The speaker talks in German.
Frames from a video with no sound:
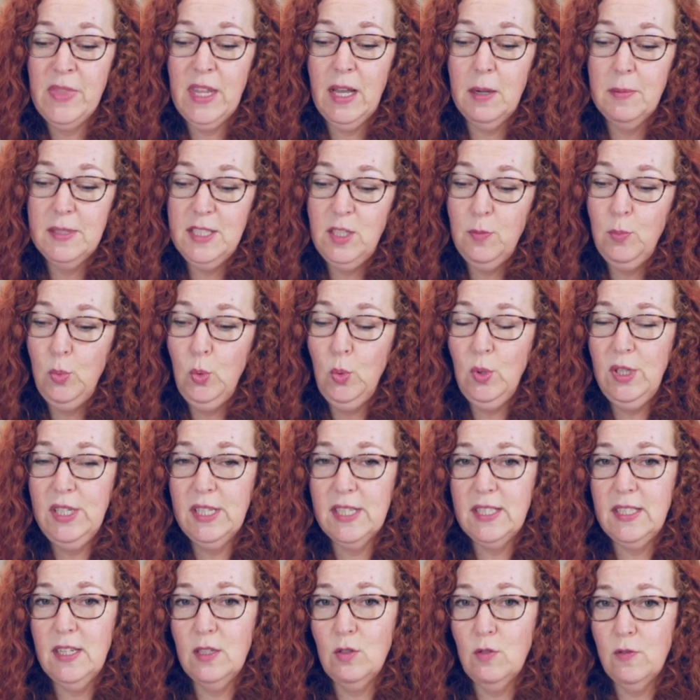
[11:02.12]
aber sie bügeln
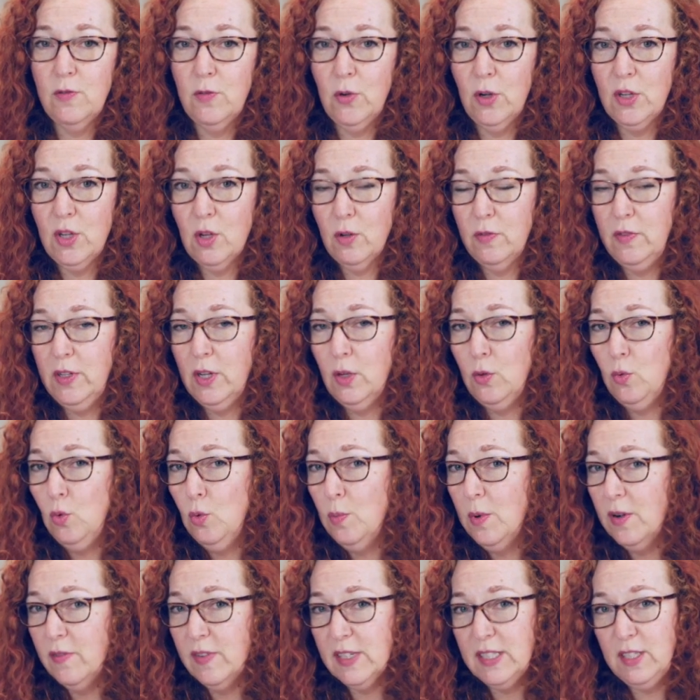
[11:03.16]
das ja sofort auch wieder
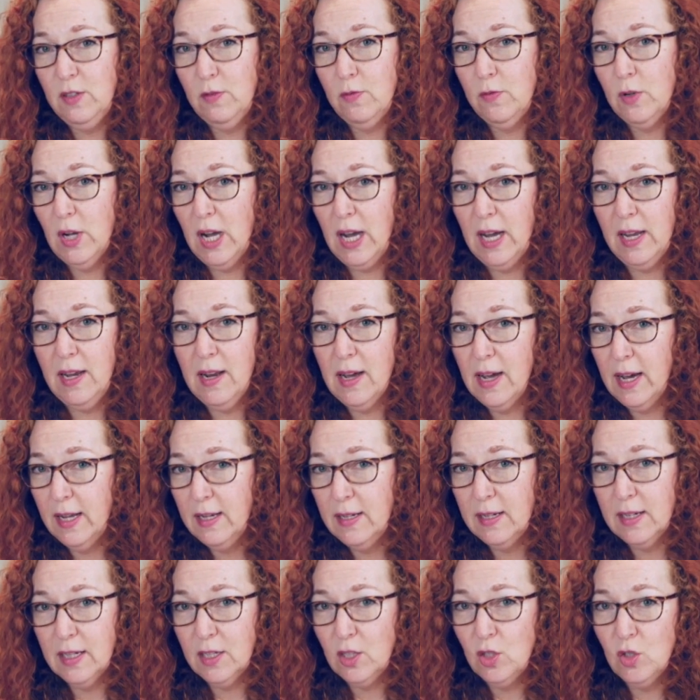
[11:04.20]
über, was sie für alle
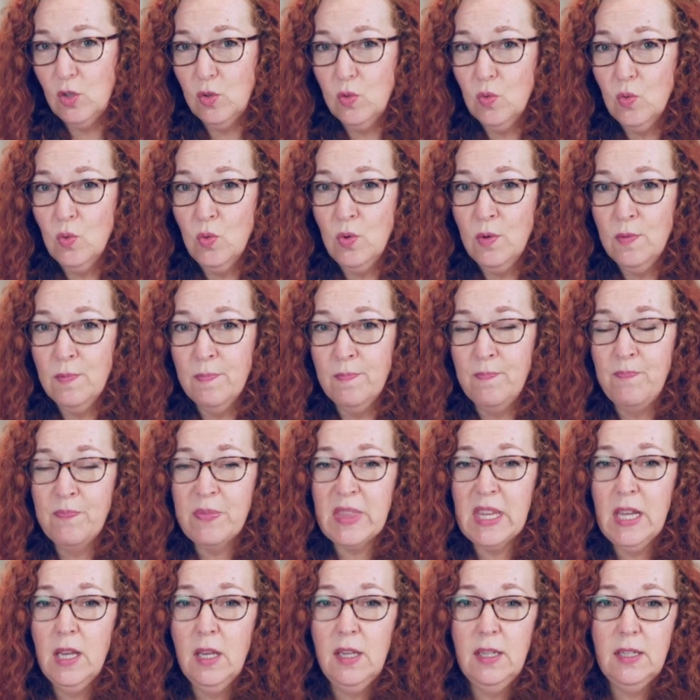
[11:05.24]
anderen tun.
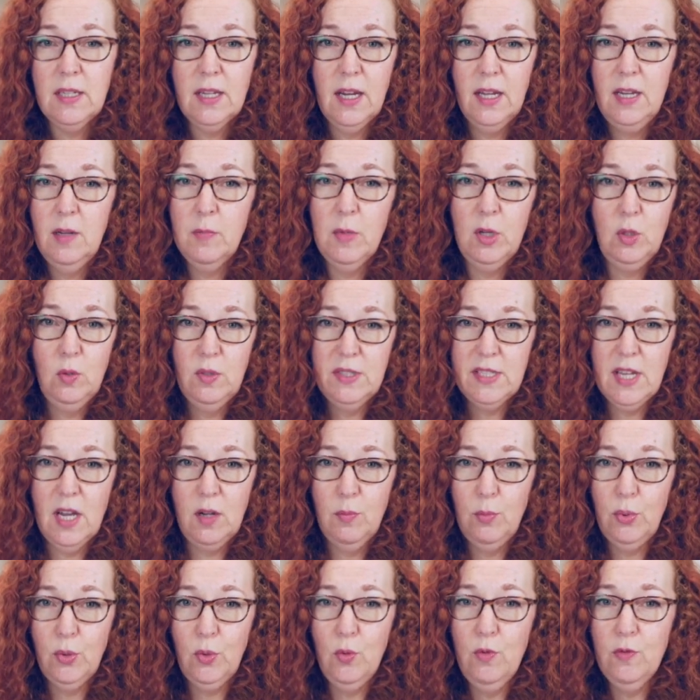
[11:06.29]
Ich kann immer nur
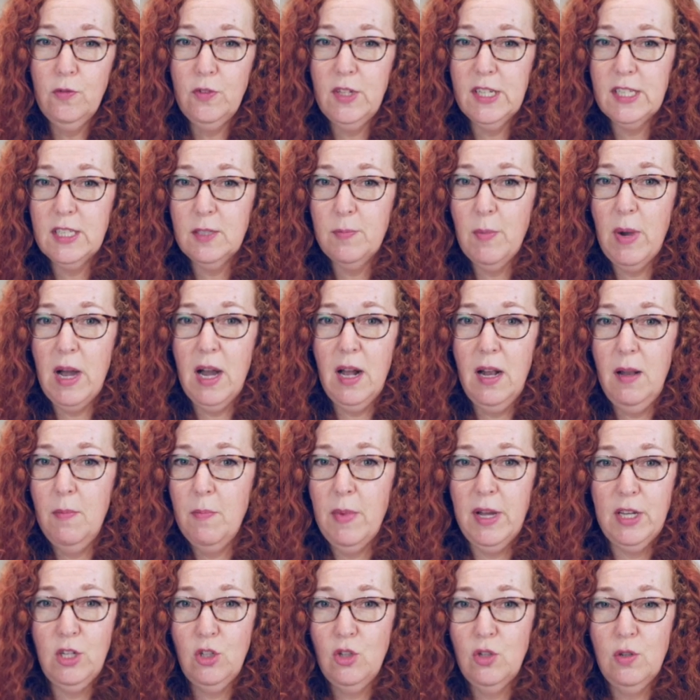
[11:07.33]
sagen, prüf das mal,
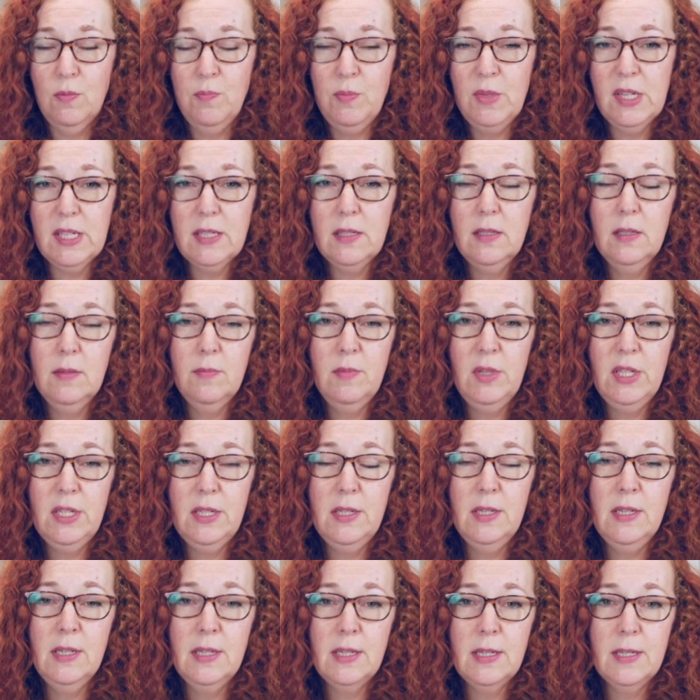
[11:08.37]
mal stimmt das nämlich
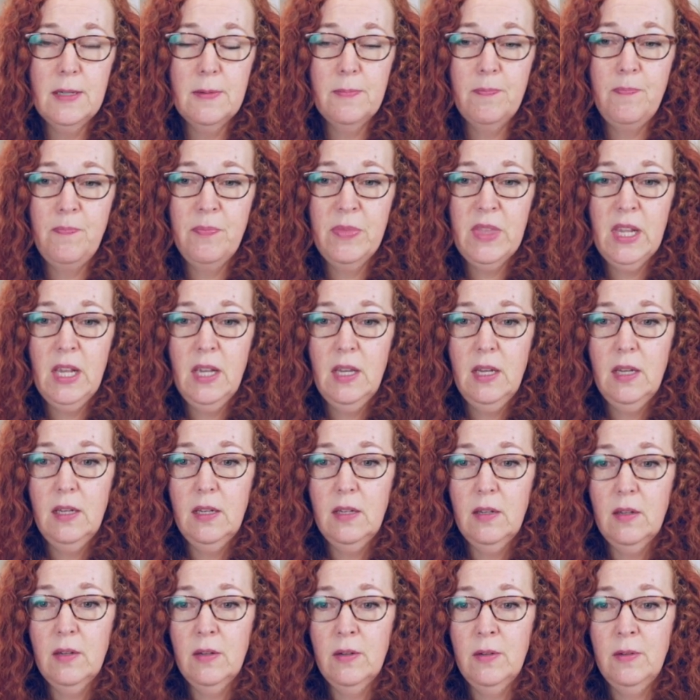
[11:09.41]
nicht.
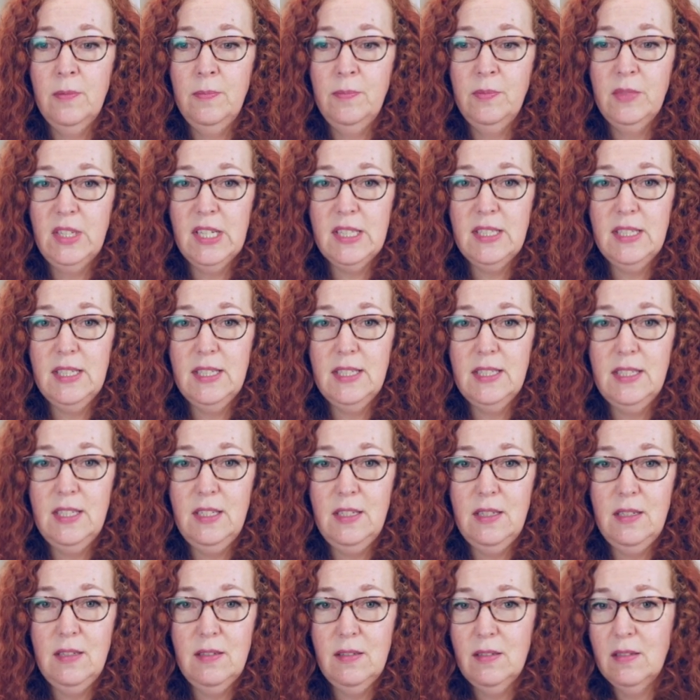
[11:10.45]
Ähm, das ist
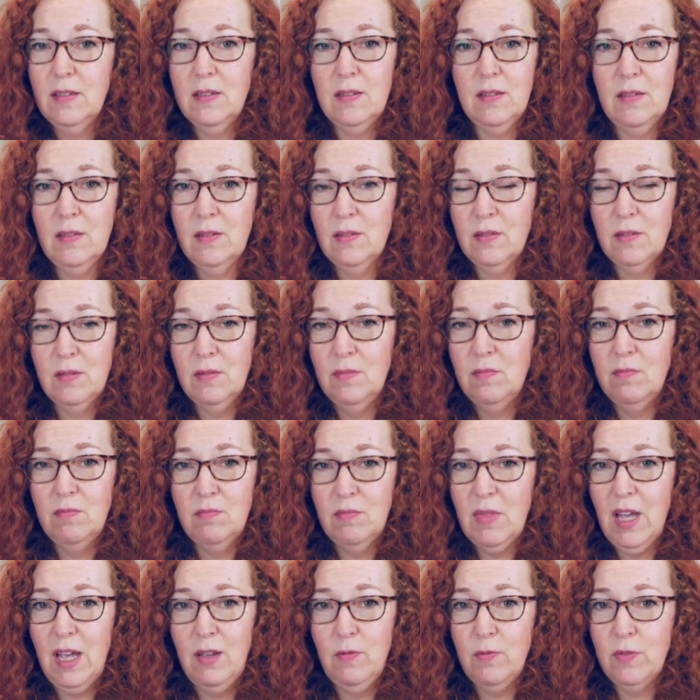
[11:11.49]
die, ähm,
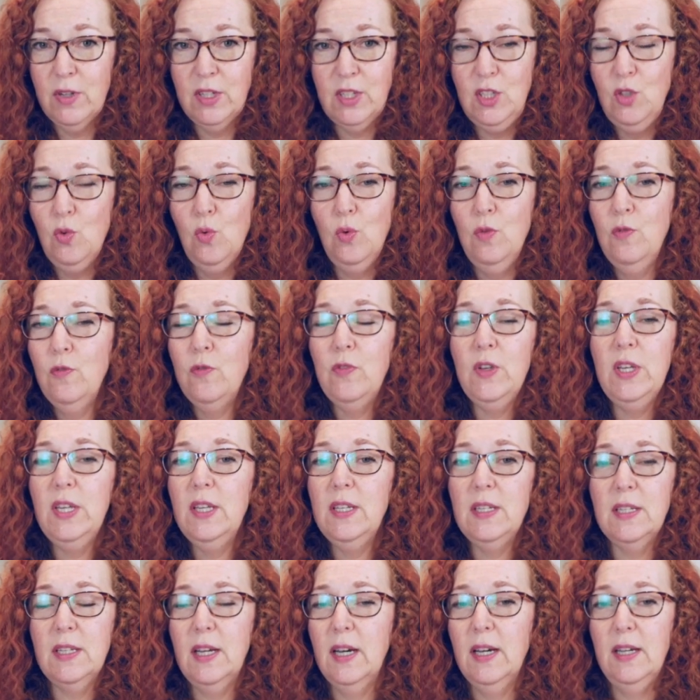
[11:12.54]
einfach die
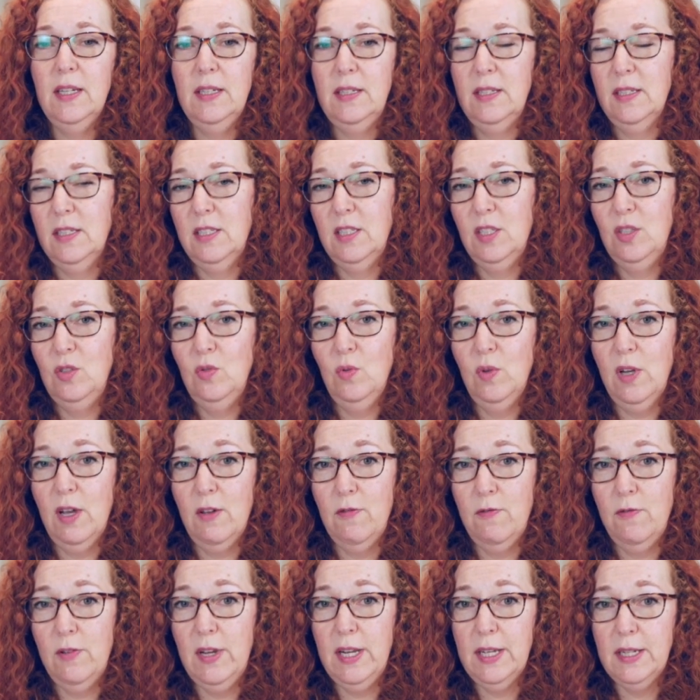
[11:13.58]
Unfähigkeit, das zu
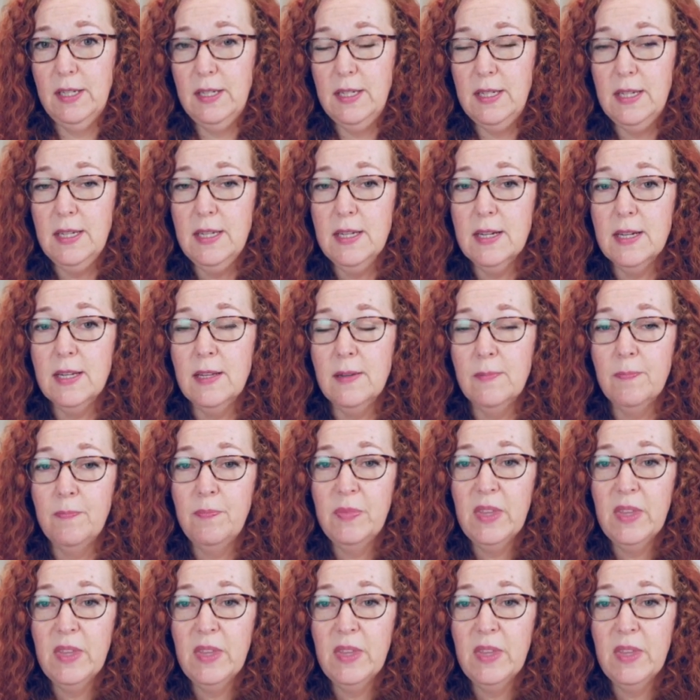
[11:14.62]
reflektieren.